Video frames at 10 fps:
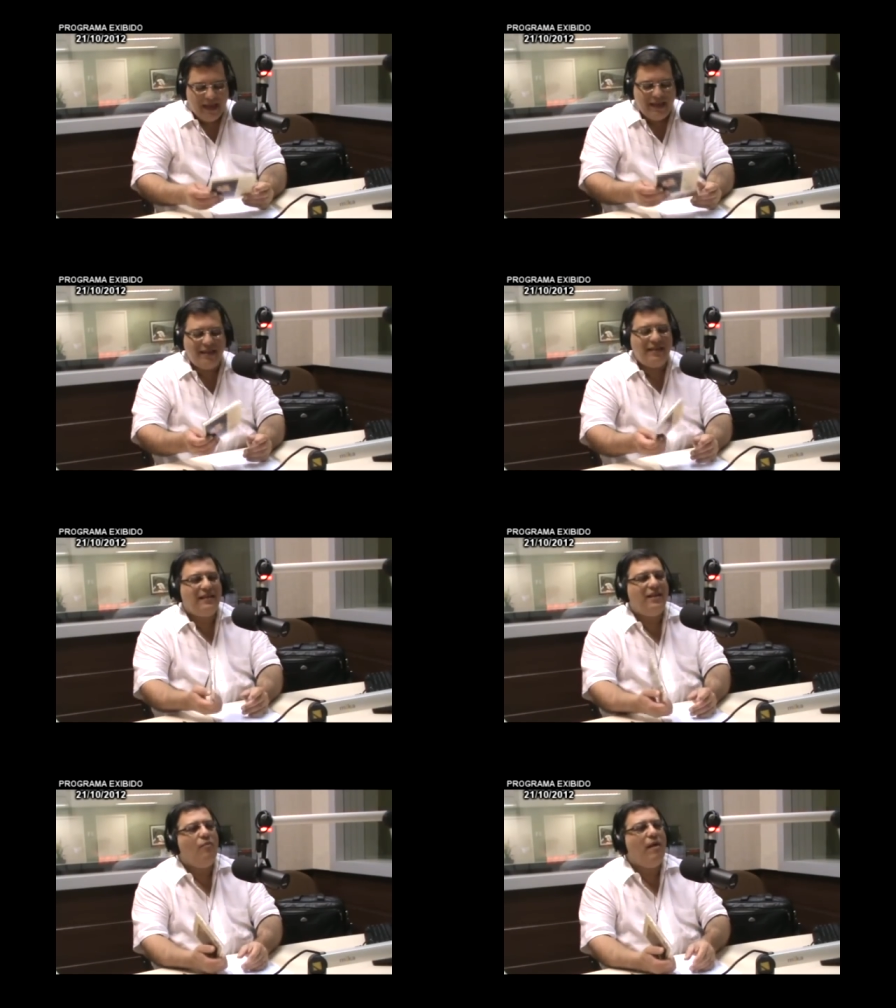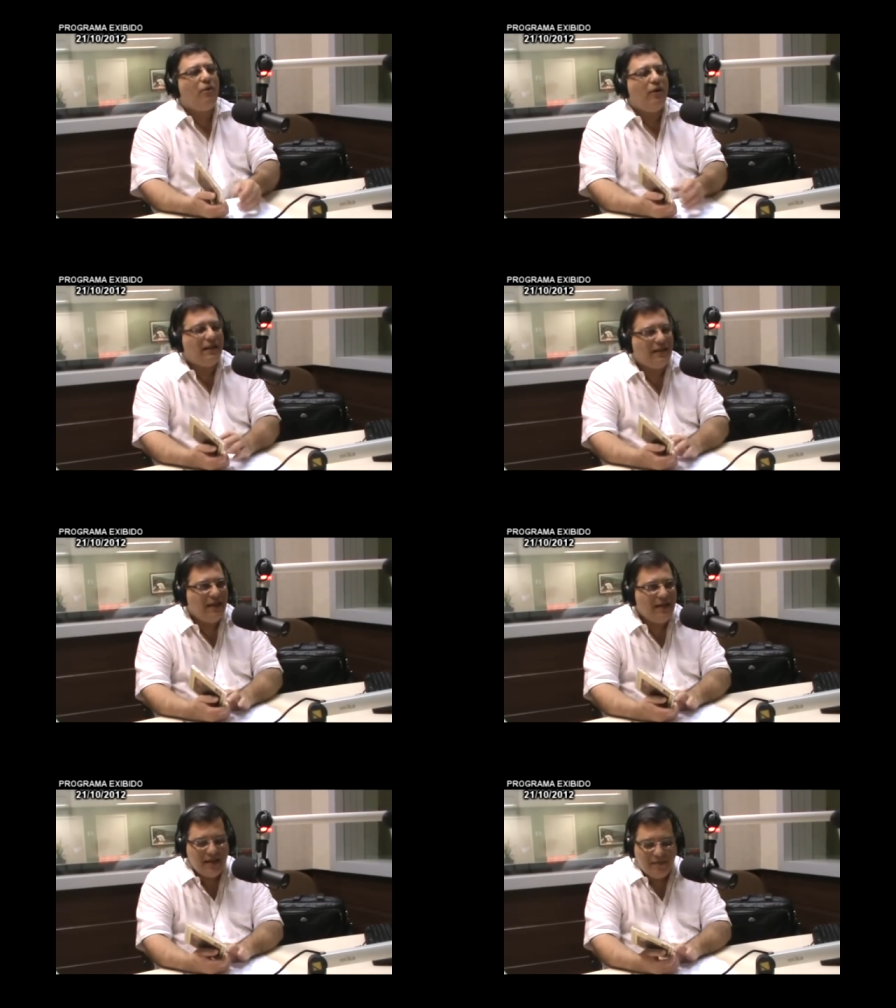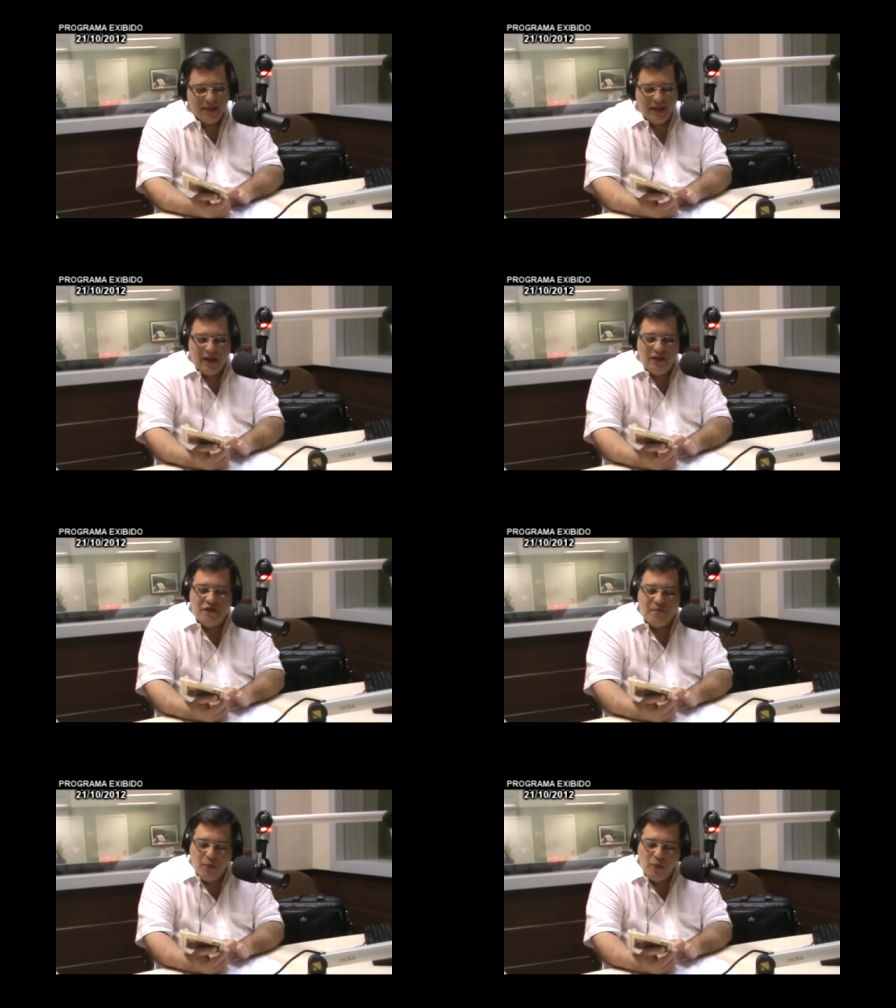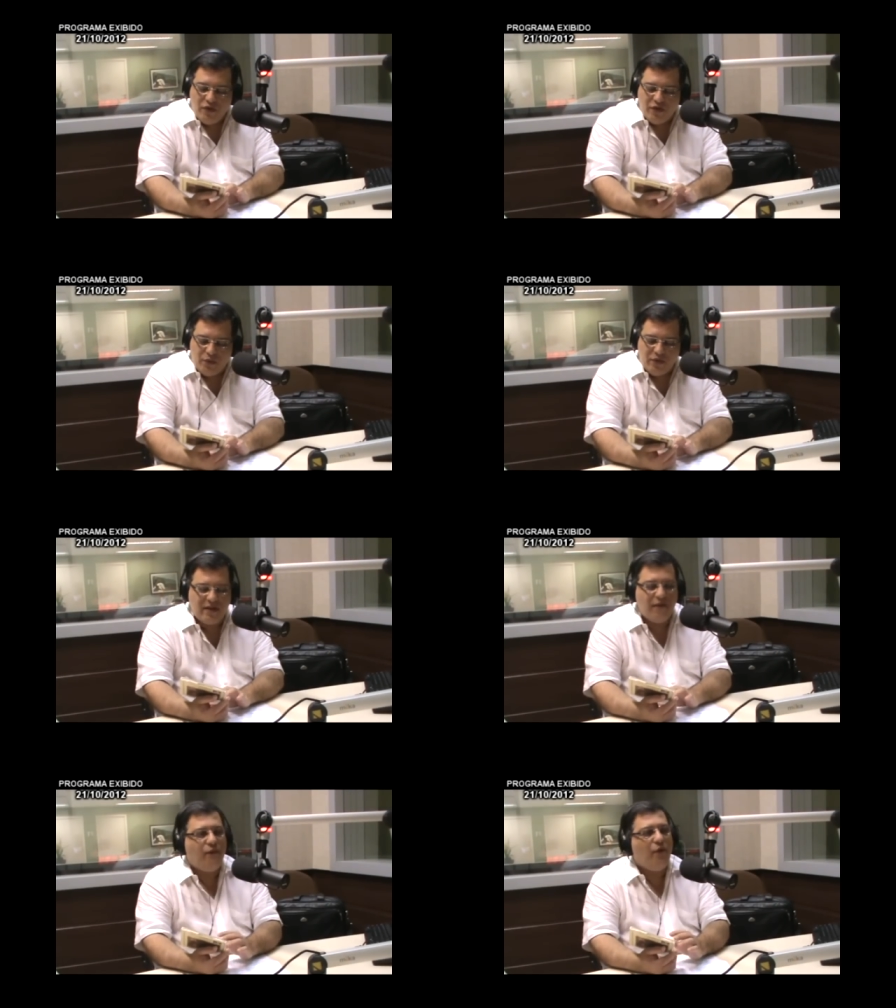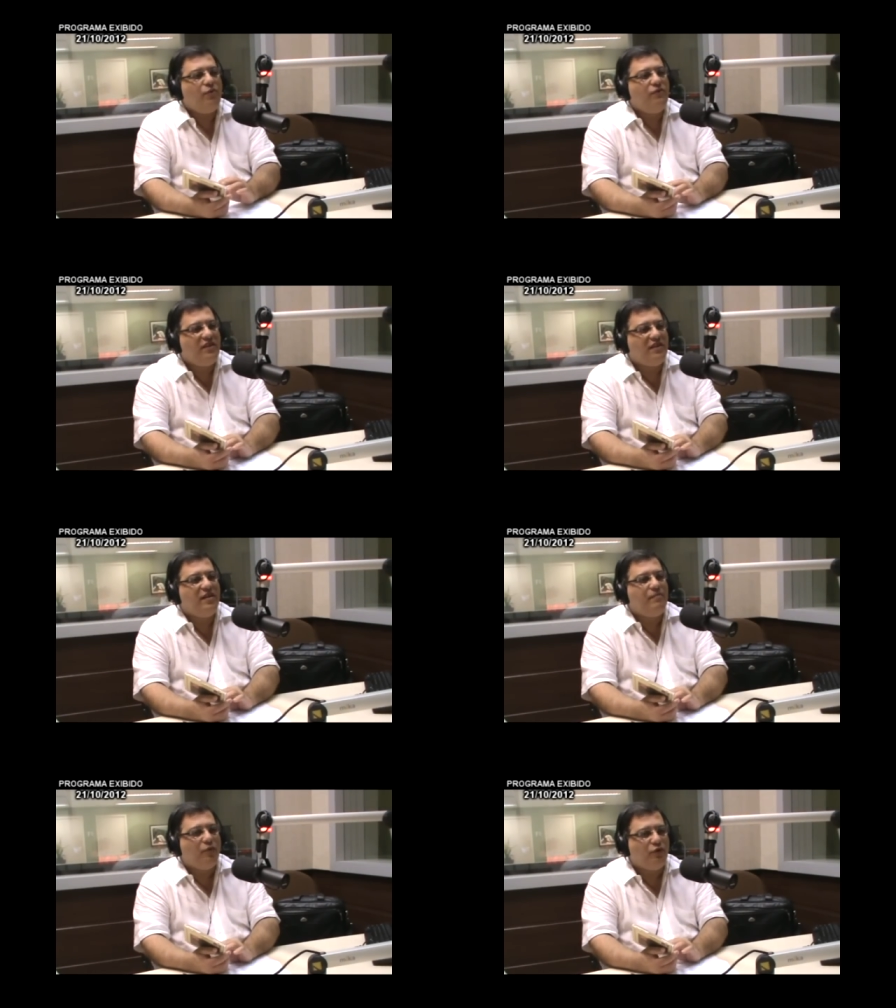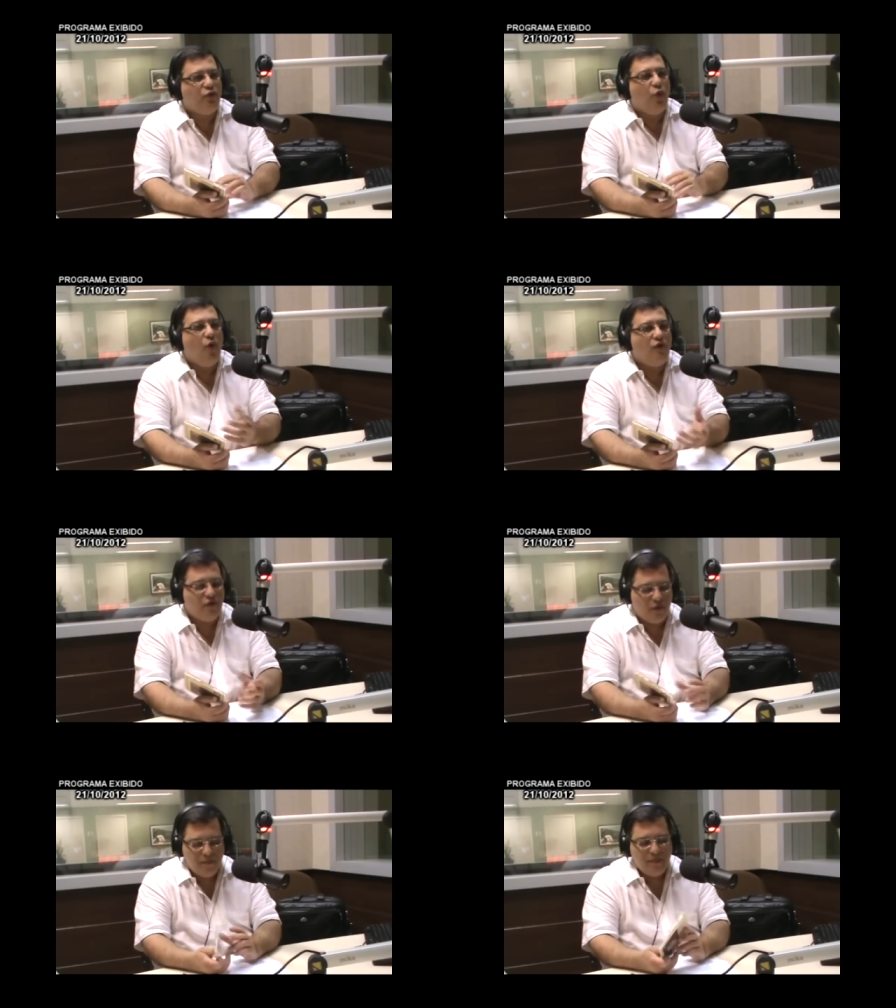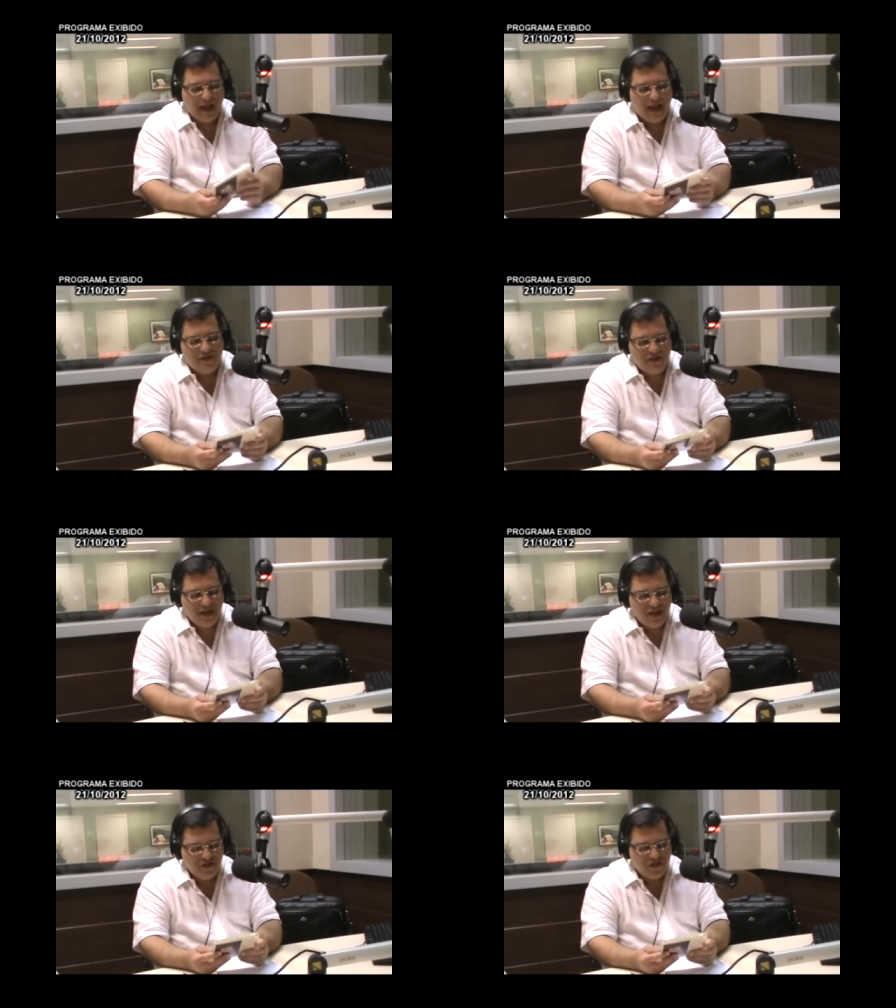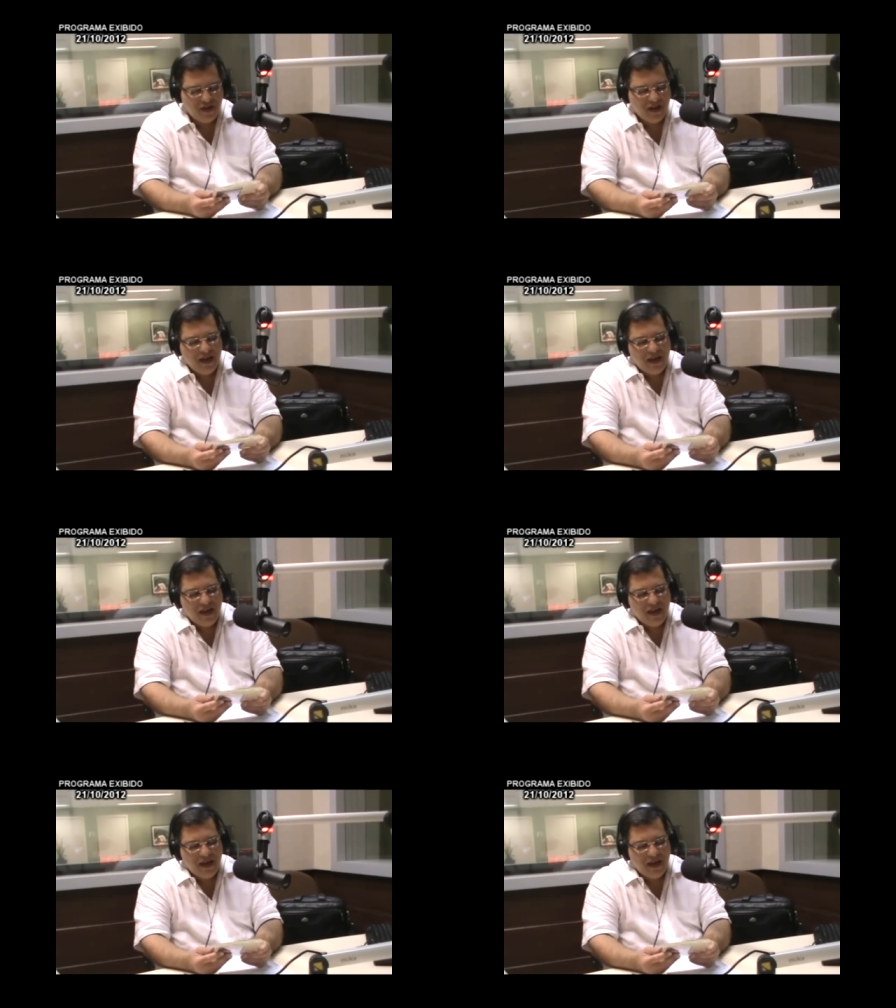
Esse CD é uma coletânea de músicos que foram discípulos do Osho Rajneesh